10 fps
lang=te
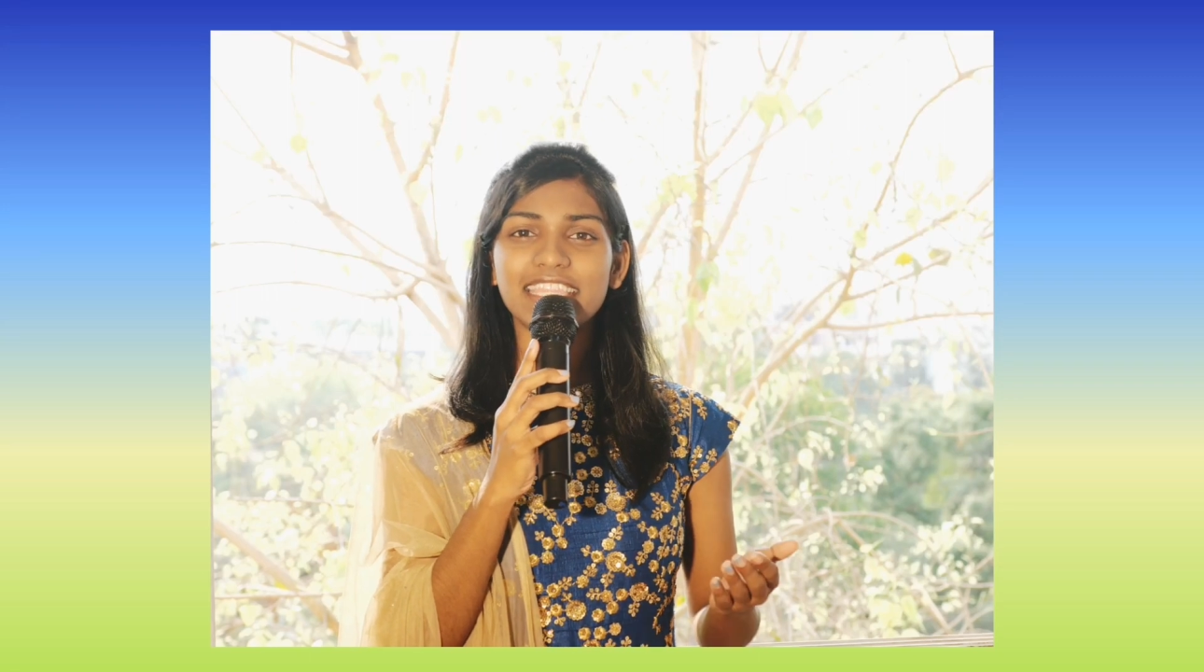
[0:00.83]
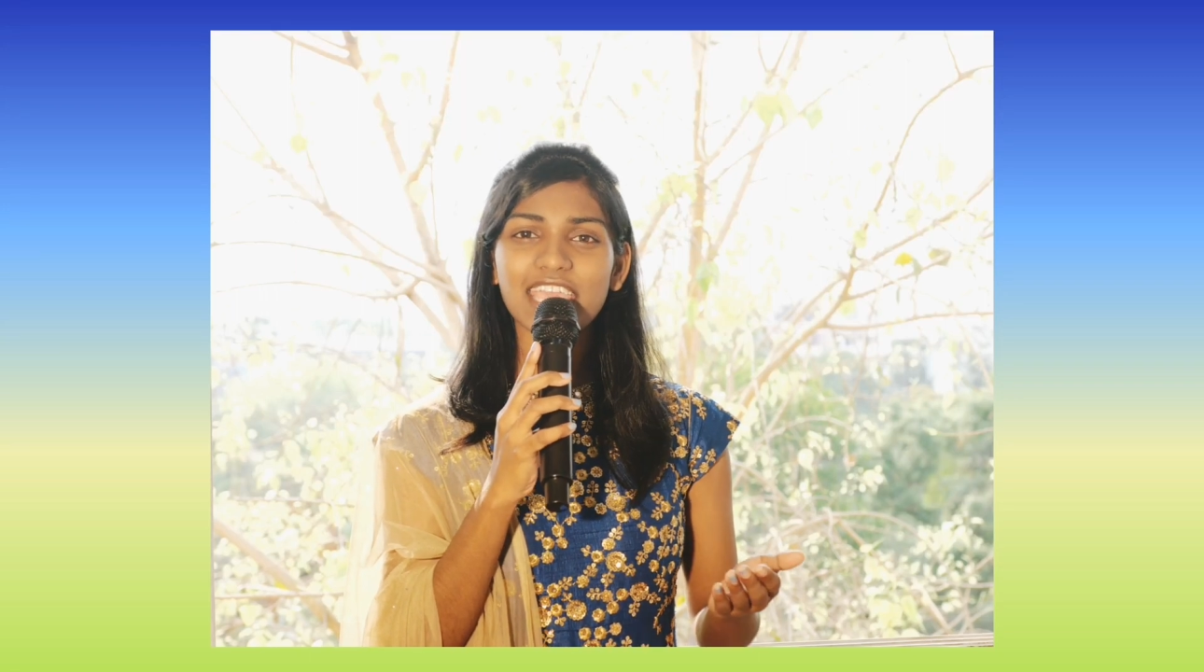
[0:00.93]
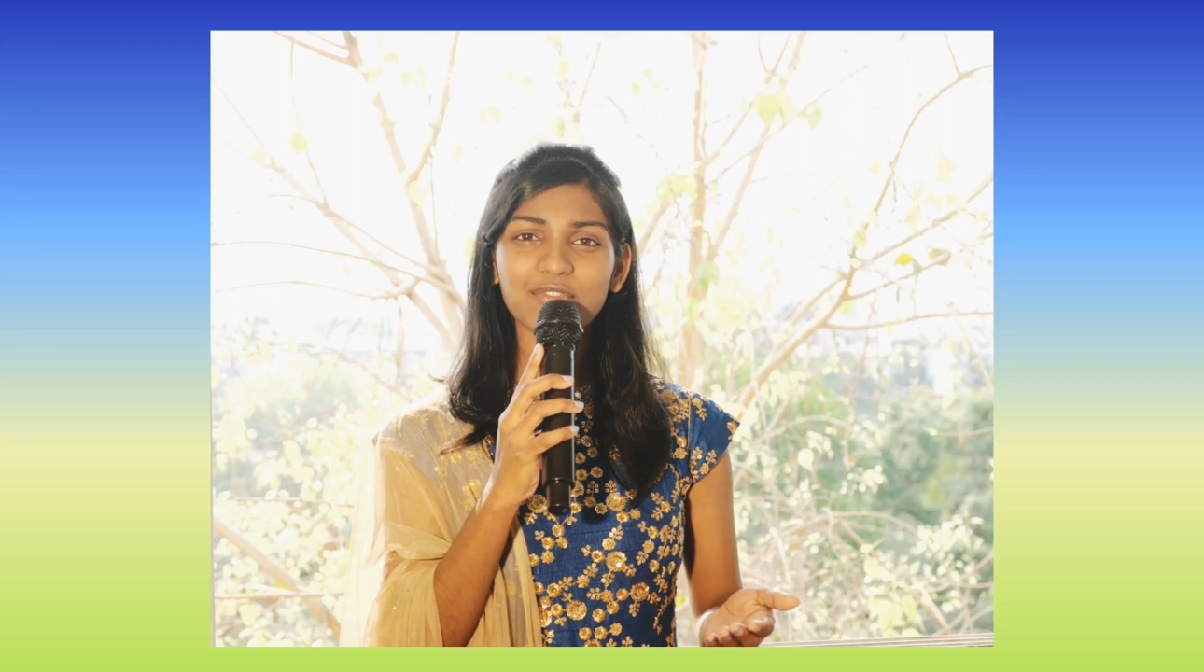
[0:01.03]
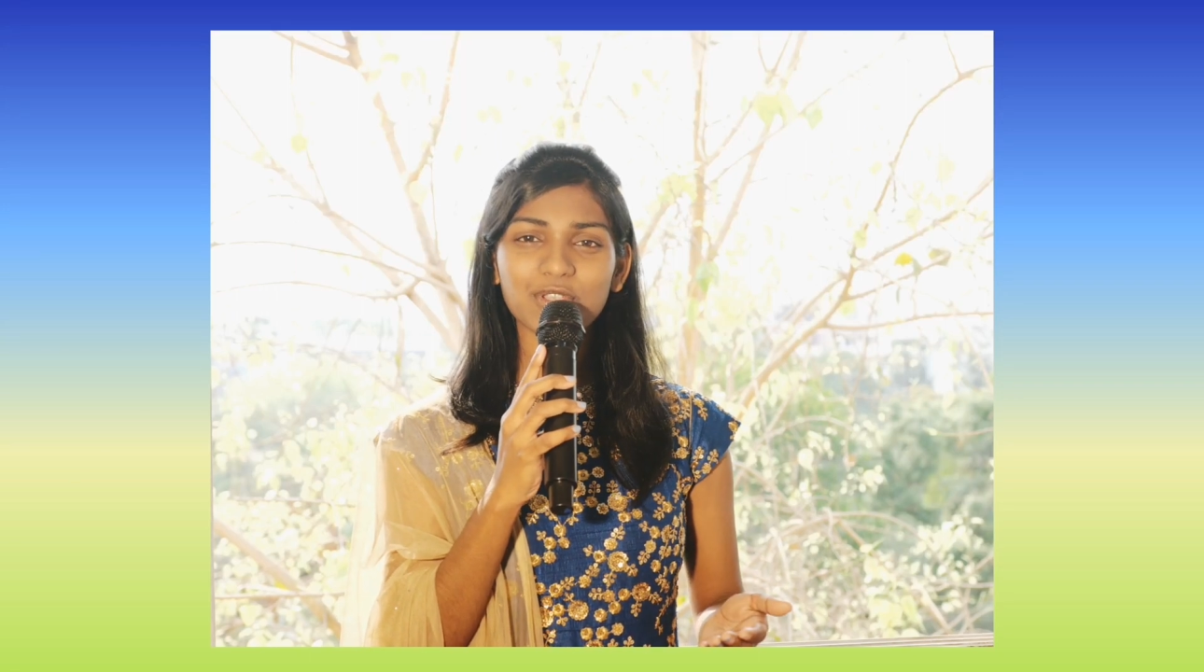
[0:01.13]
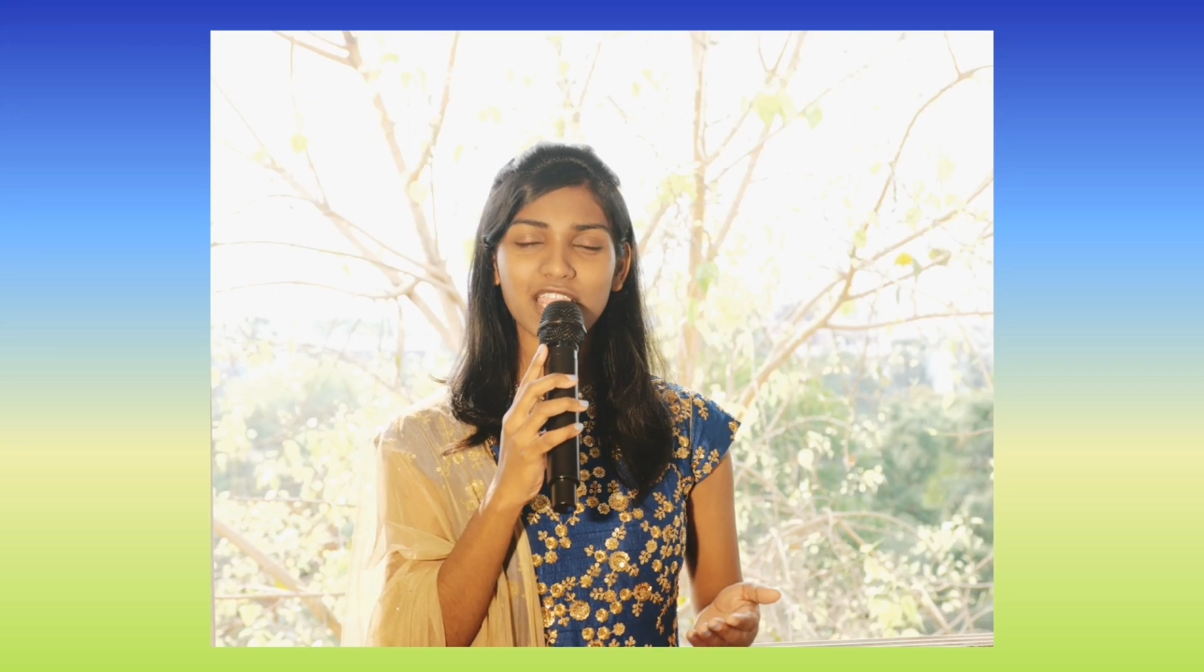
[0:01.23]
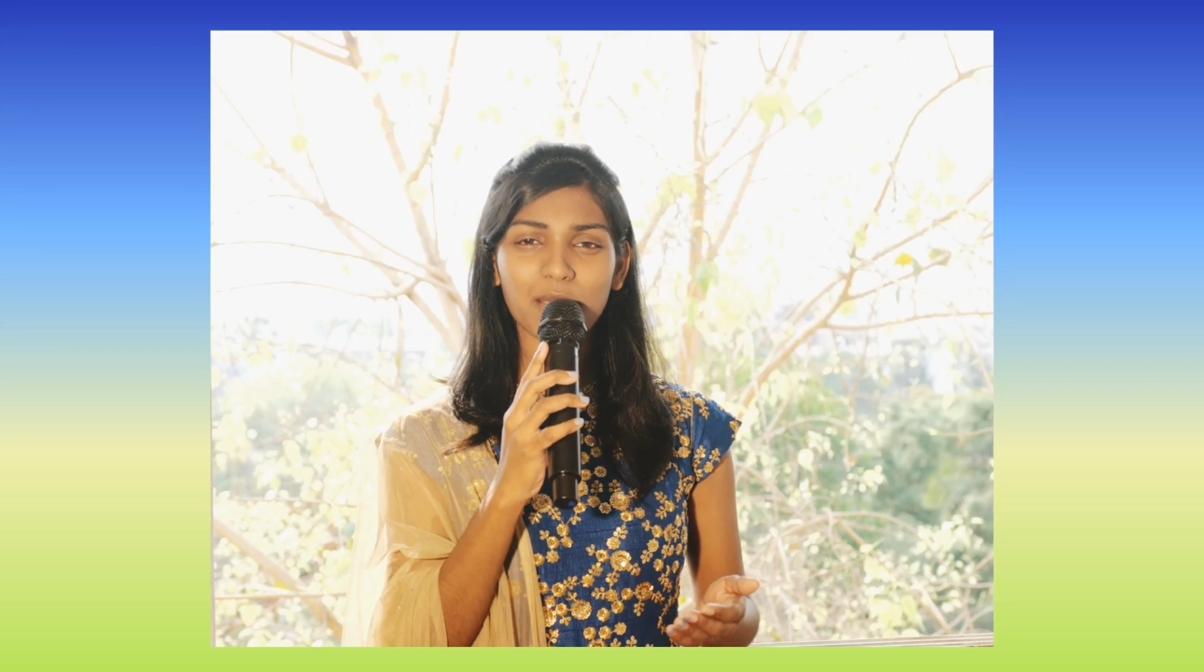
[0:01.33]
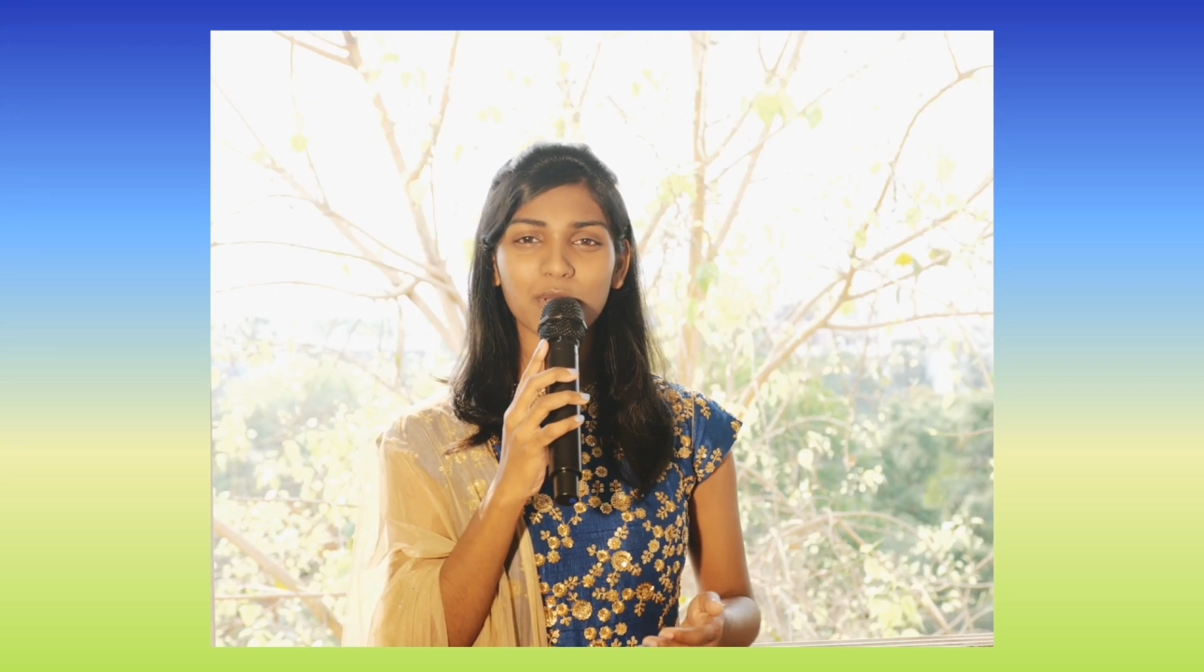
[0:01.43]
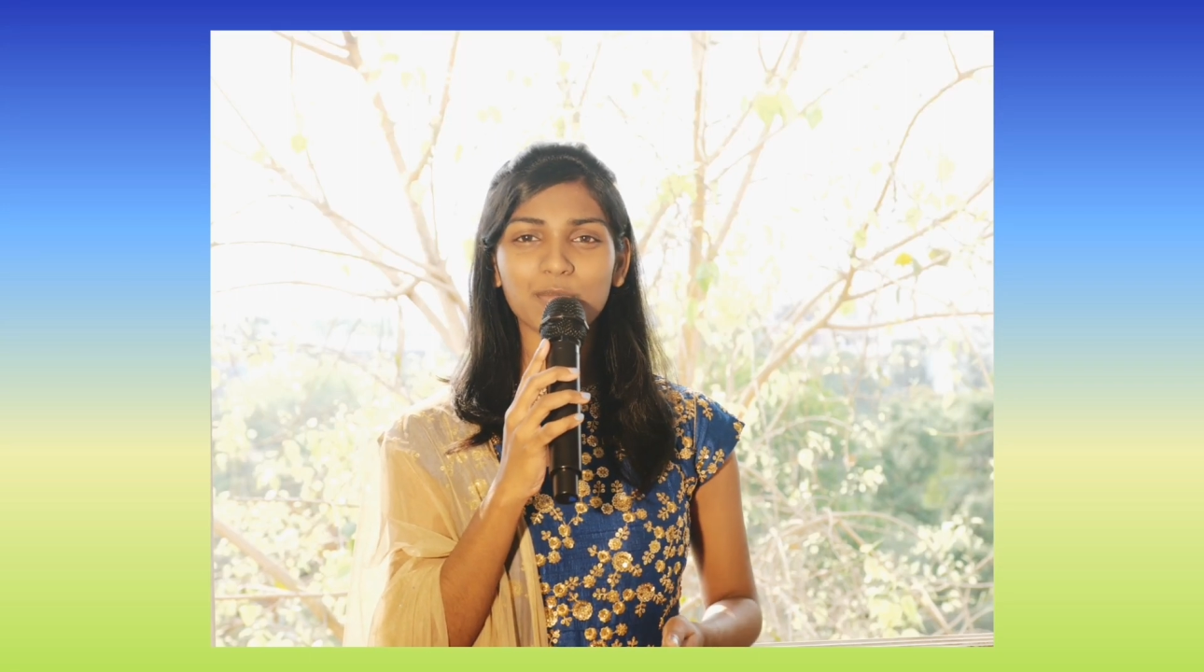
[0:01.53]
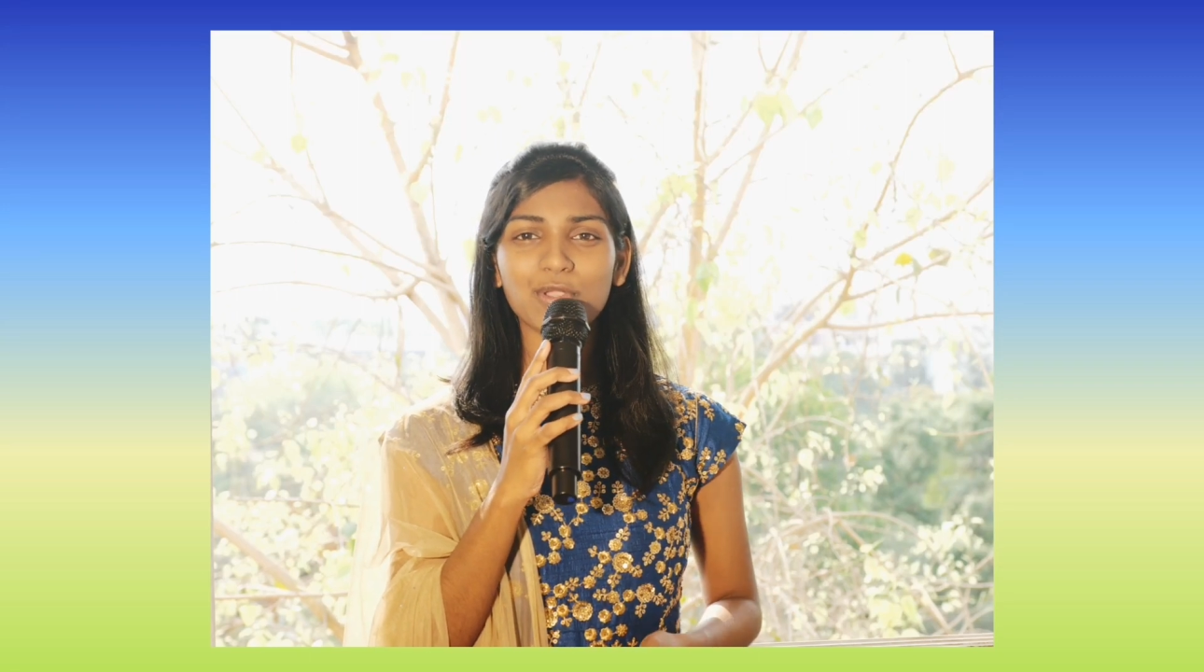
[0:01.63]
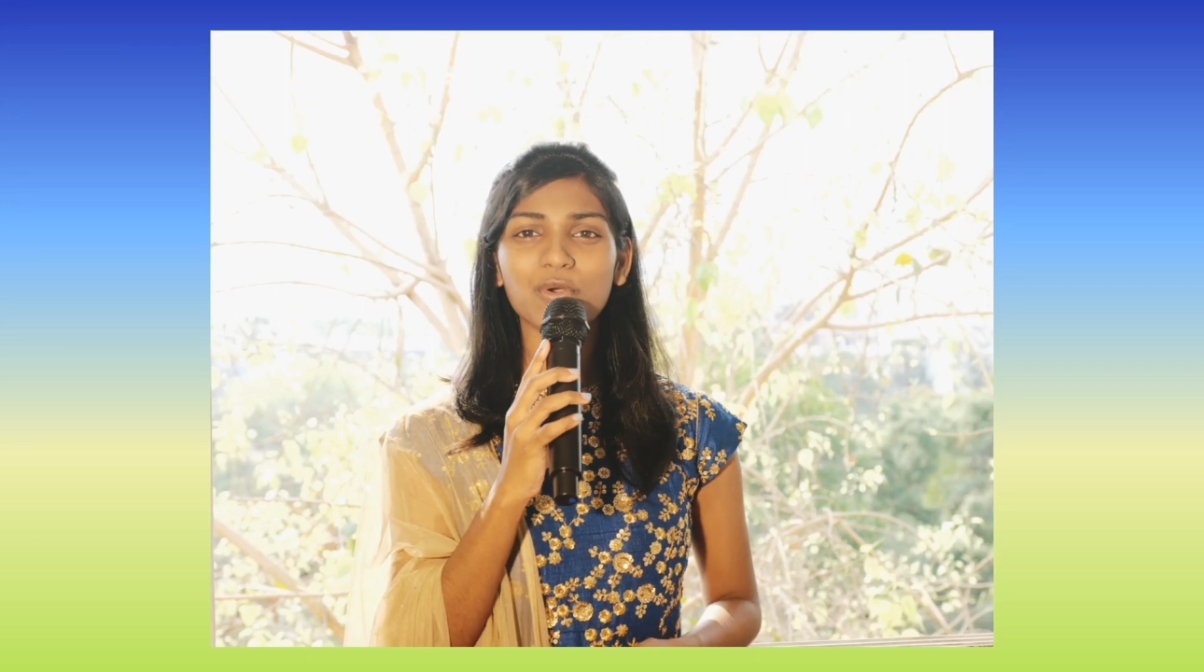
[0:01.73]
దేవుని
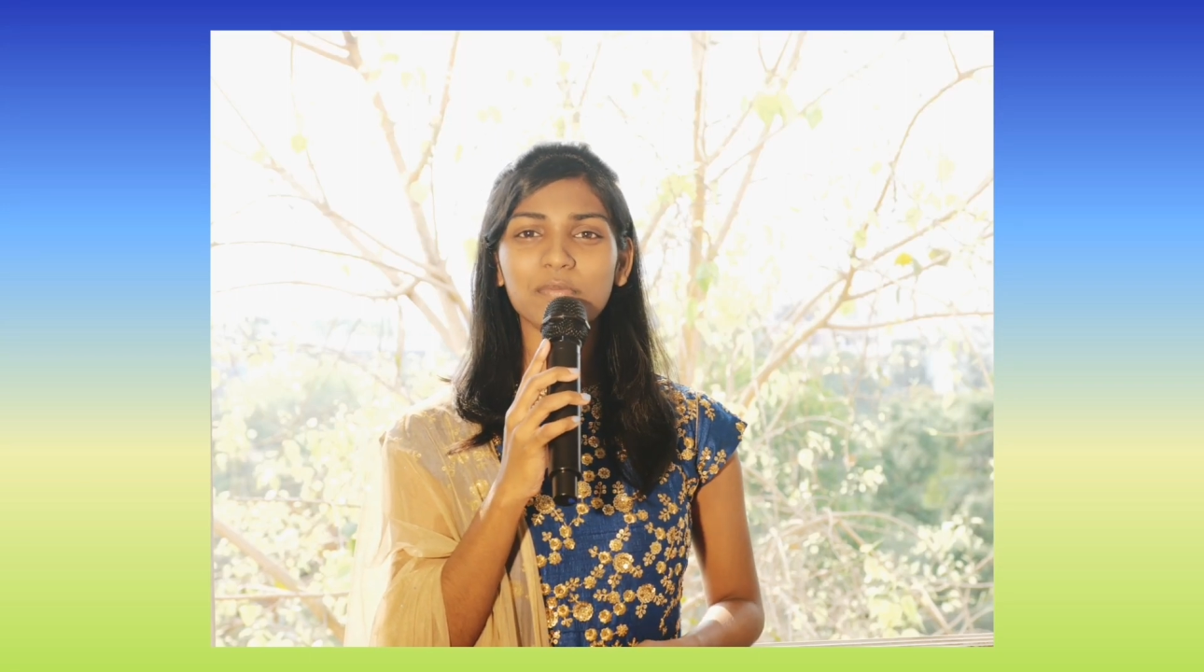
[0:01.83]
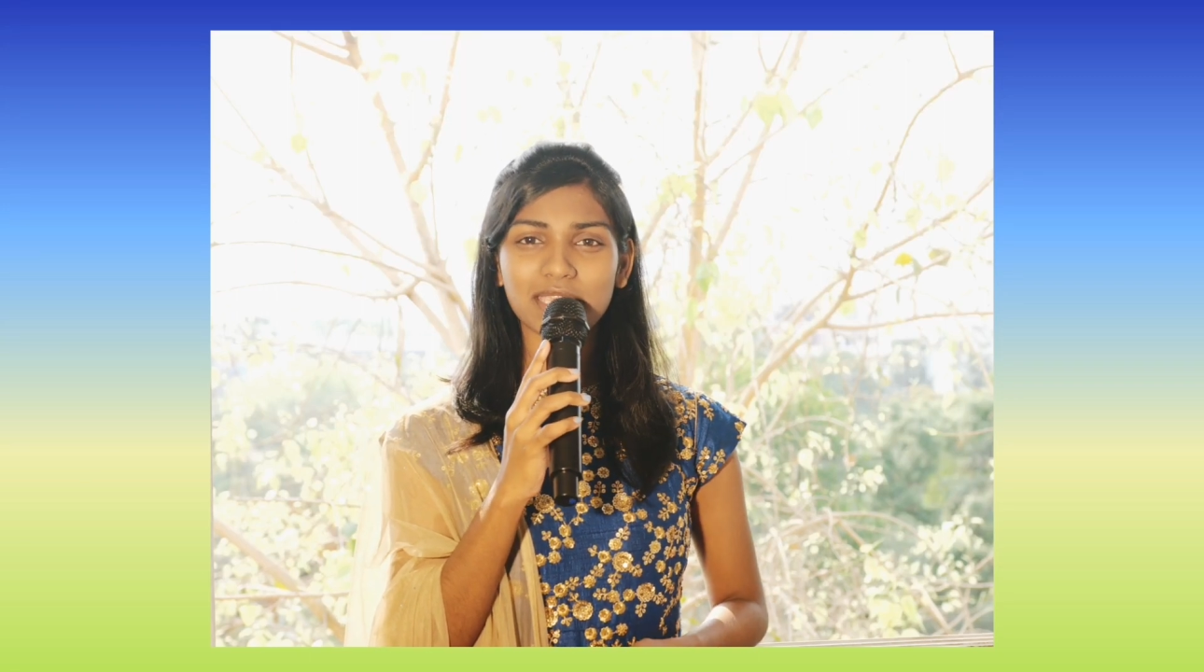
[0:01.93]
నామంలో